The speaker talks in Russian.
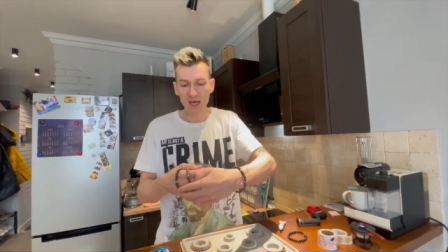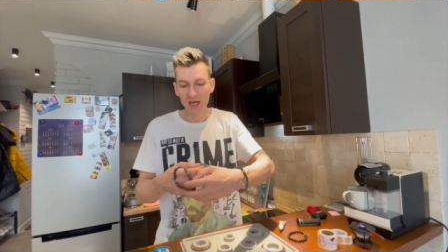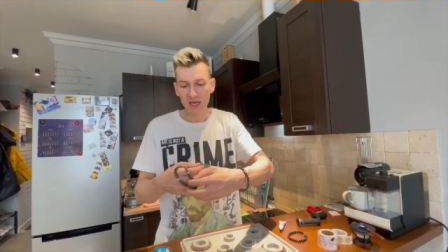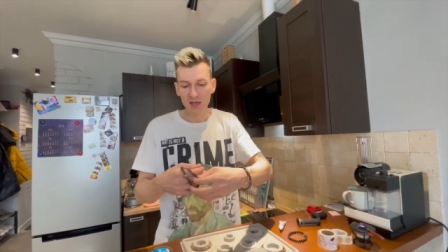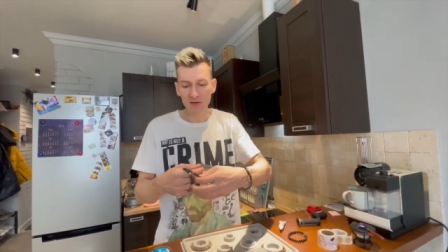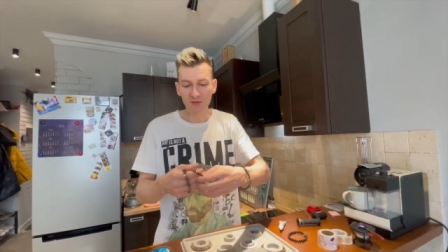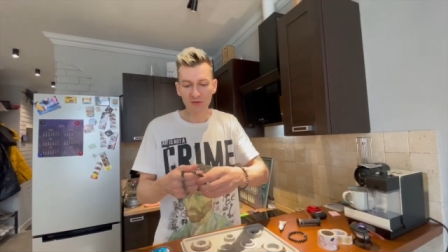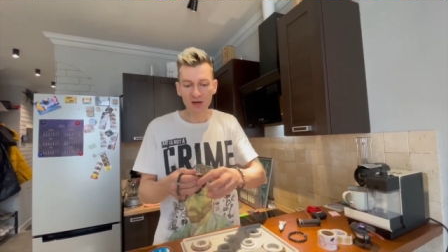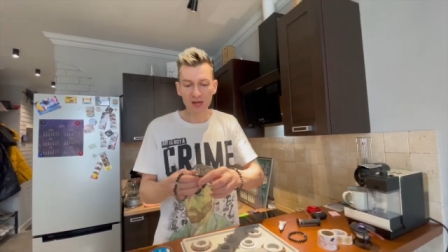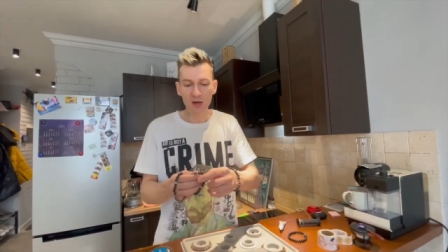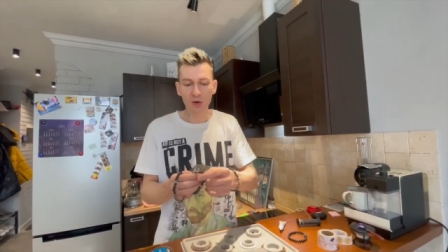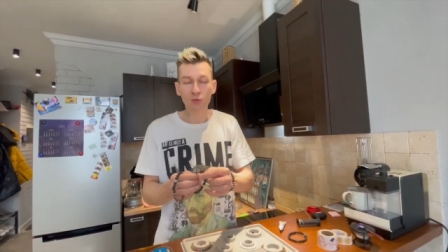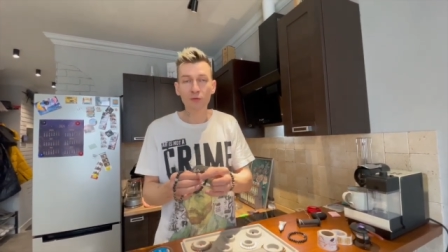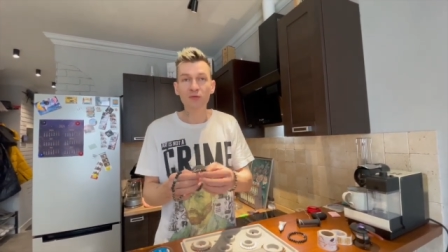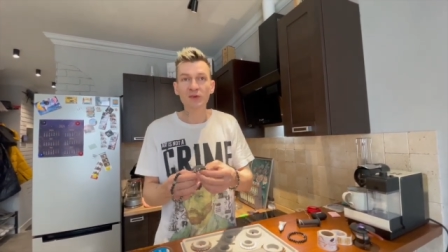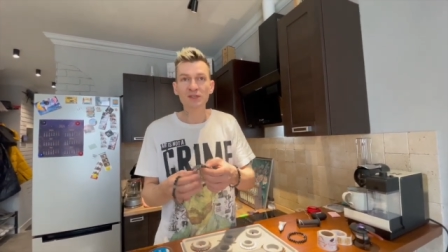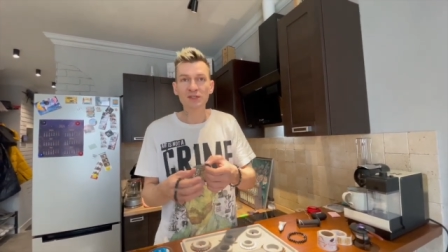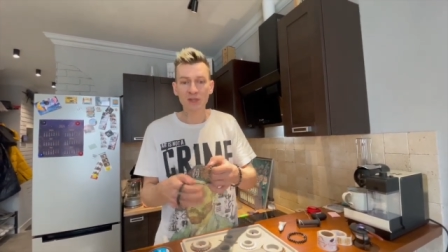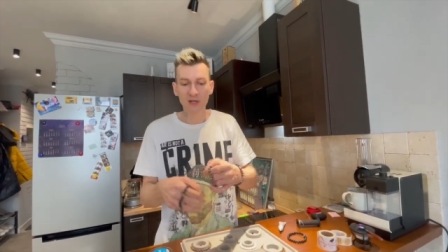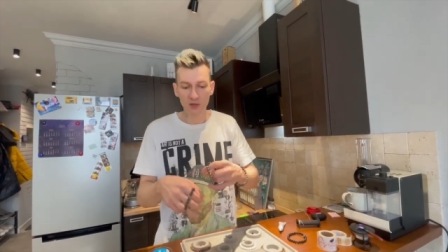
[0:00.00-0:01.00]
и вы
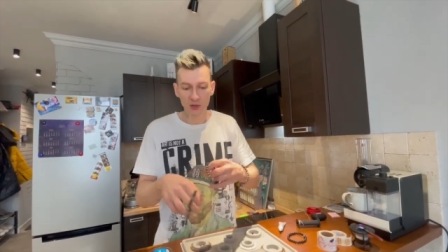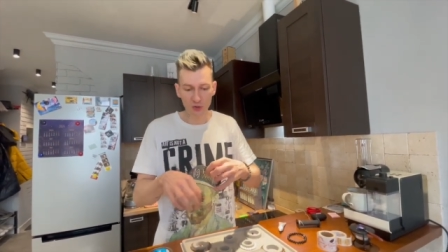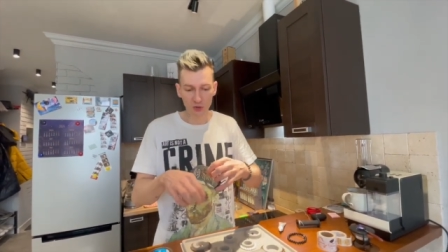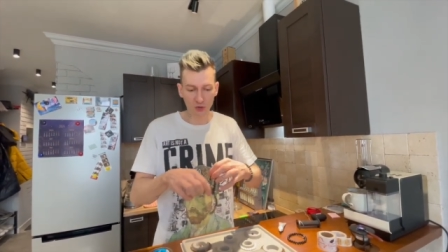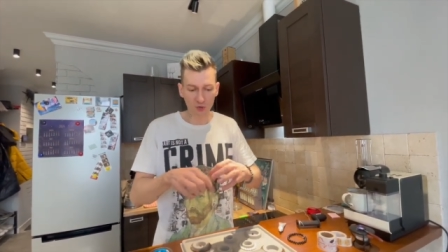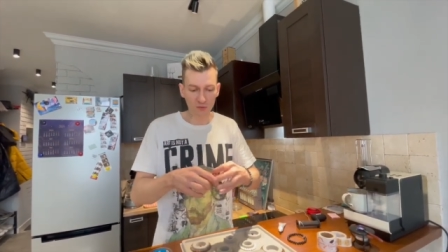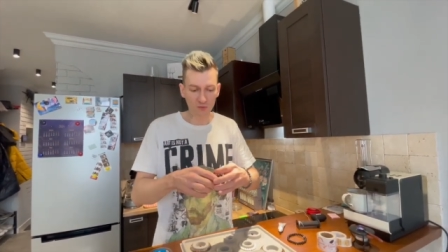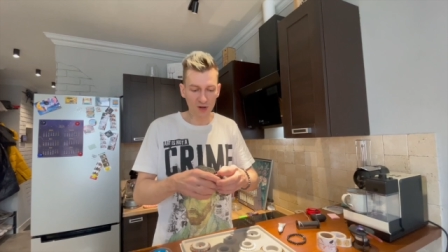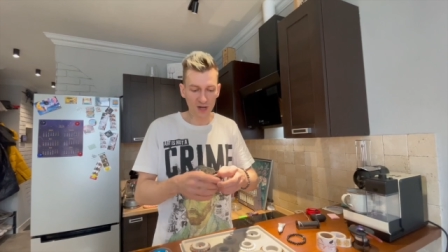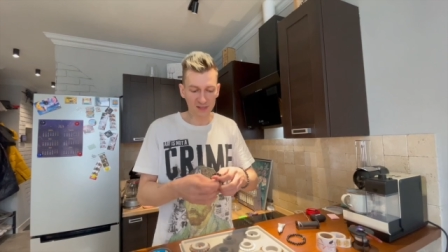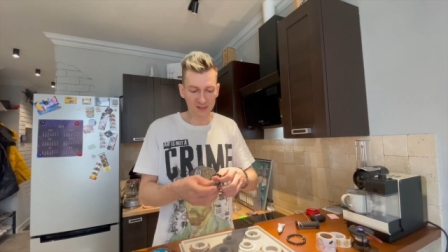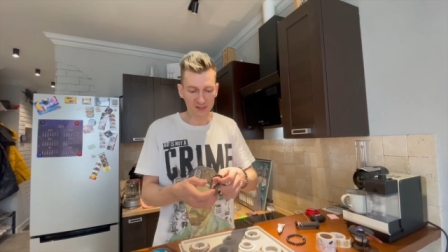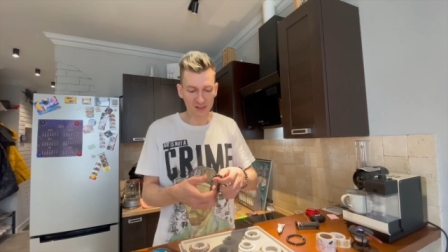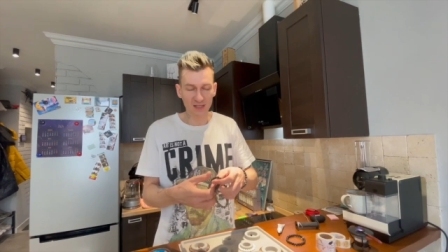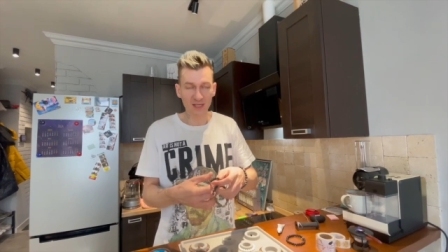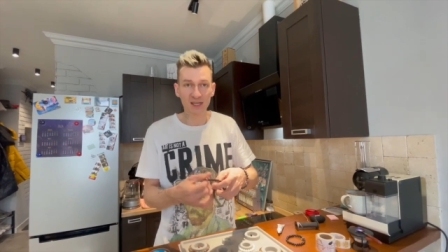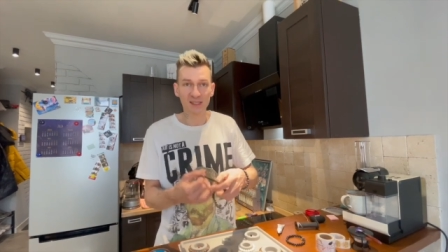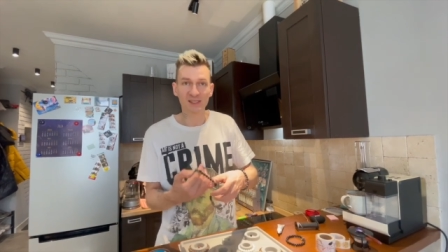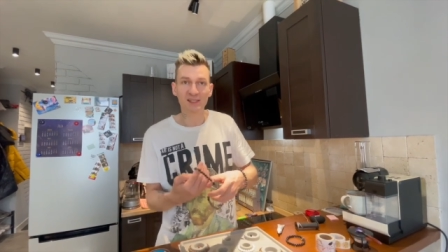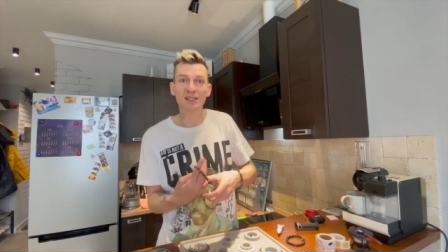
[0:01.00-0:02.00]
увидели, что у вас
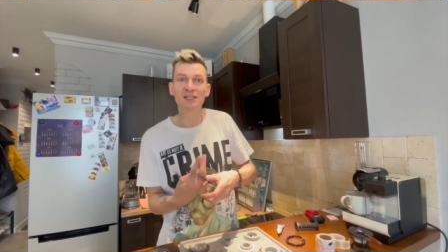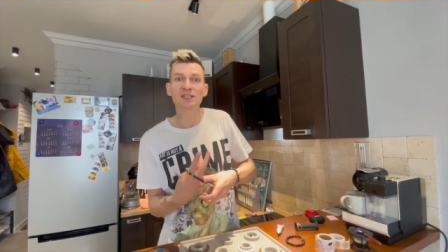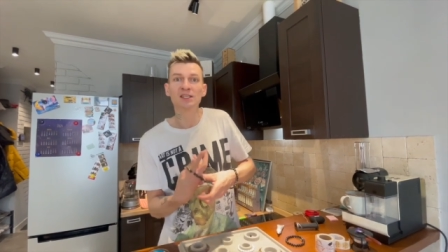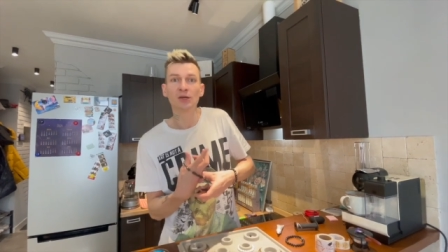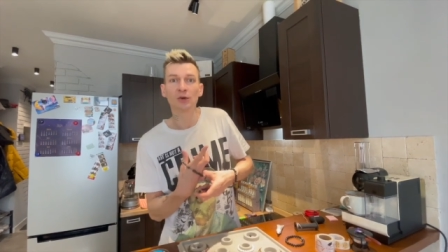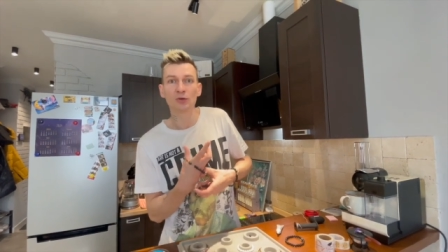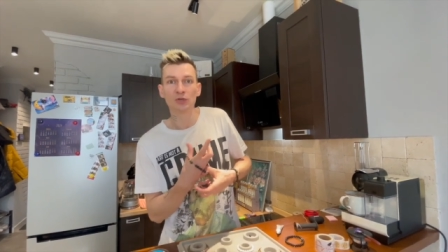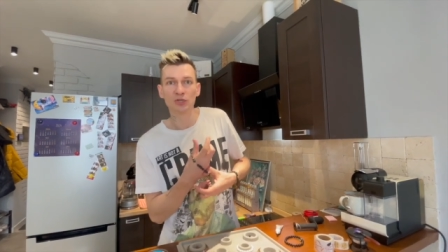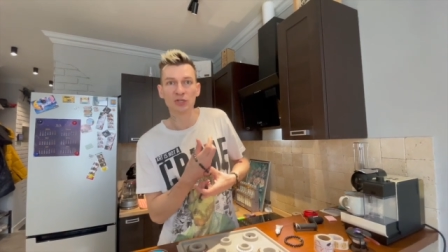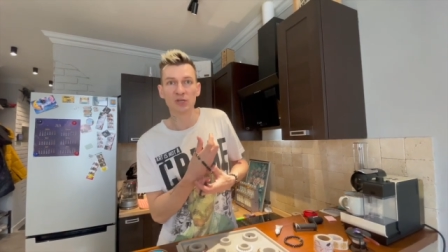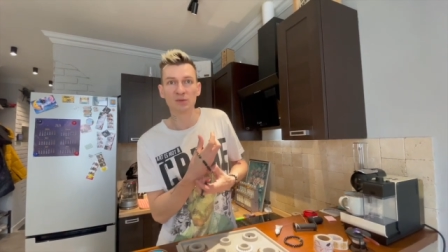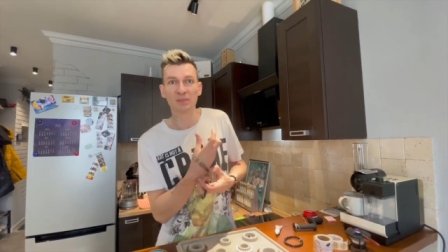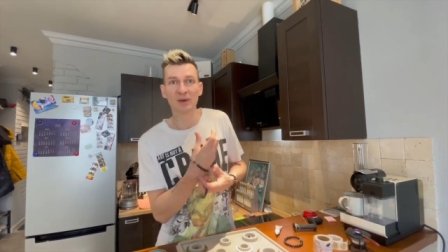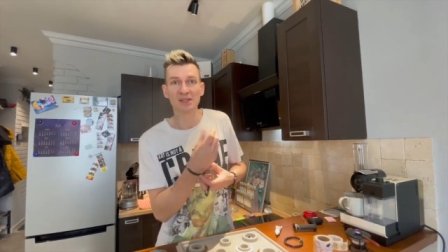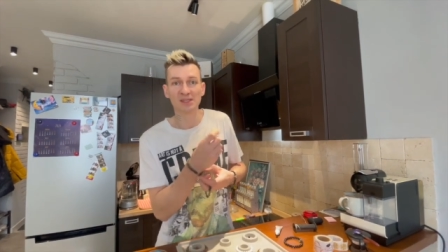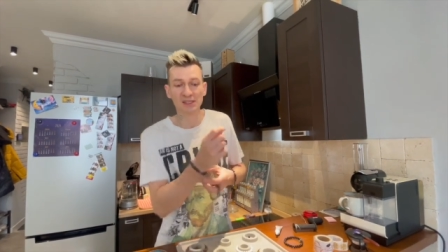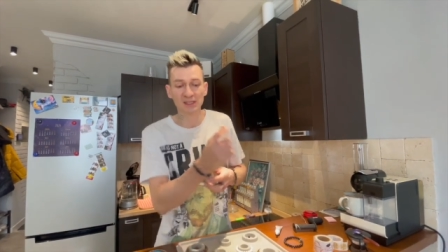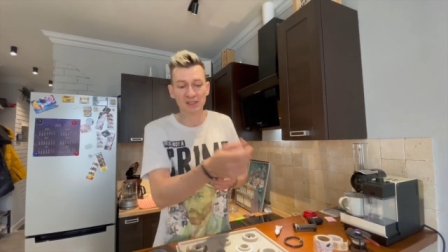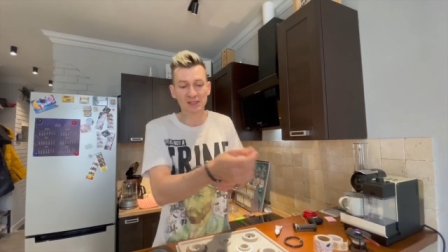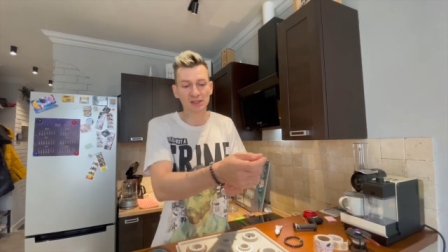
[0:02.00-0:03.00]
есть лидирующие
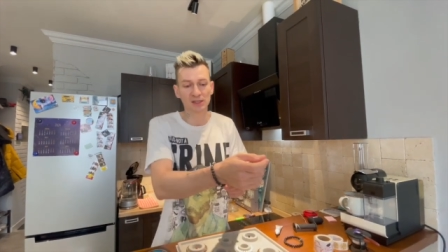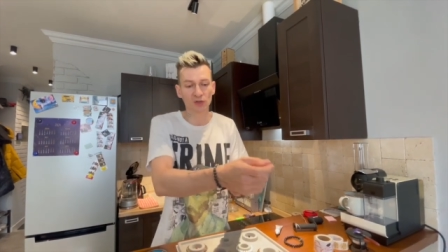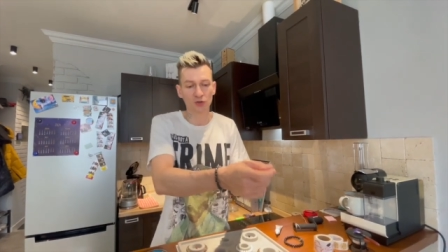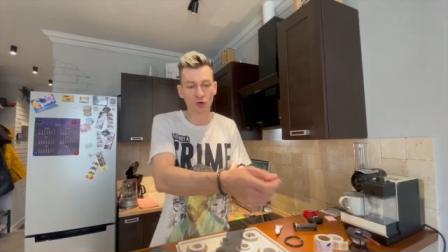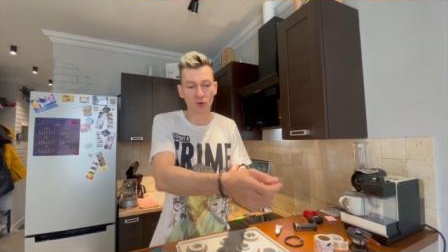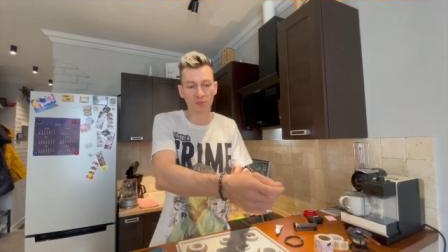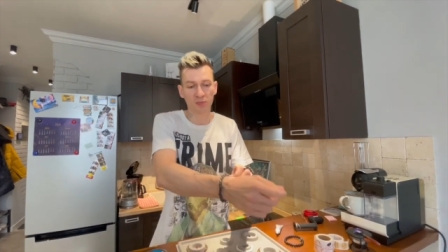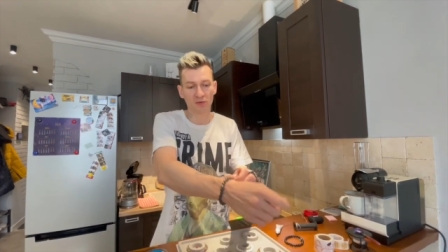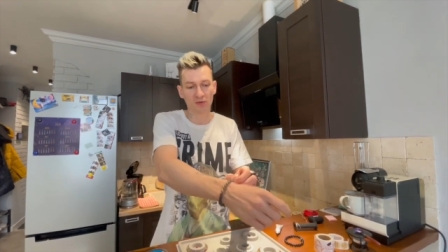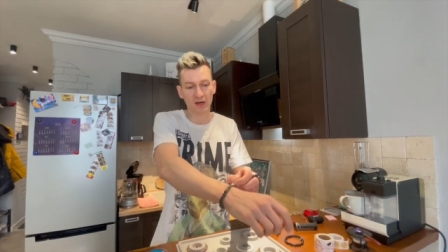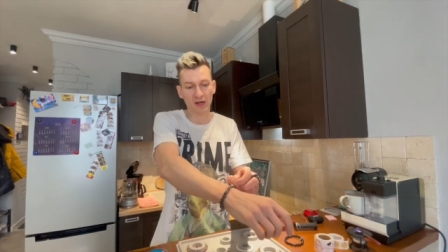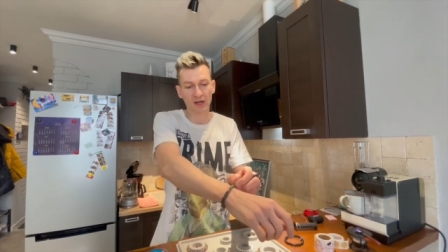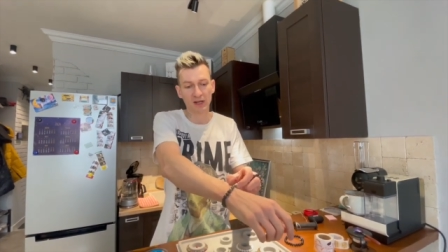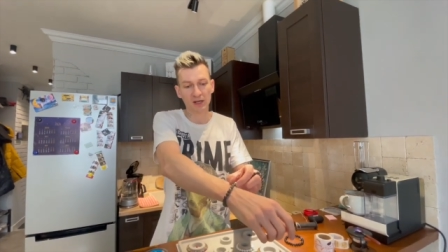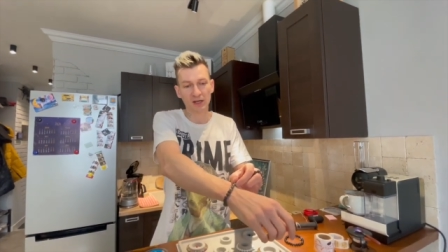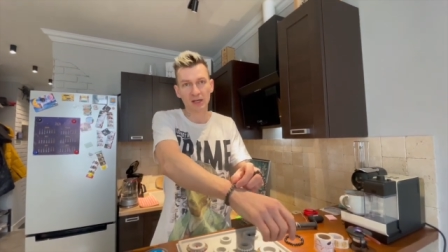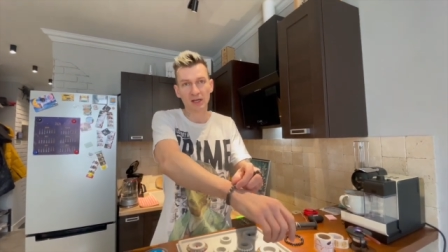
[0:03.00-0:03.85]
позиции топовые,